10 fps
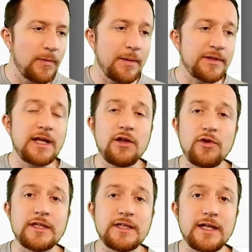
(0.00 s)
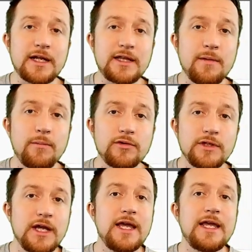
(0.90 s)
Una vez que le voy a asignar
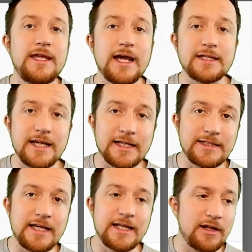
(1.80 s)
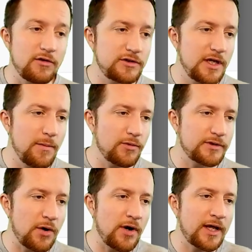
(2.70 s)
tiempos, ya se asignan los
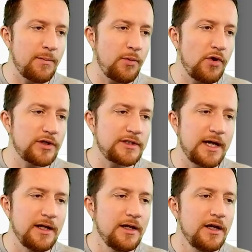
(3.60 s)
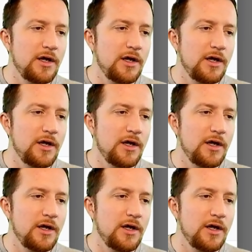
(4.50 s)
tiempos. Ahora, ¿qué puedo hacer?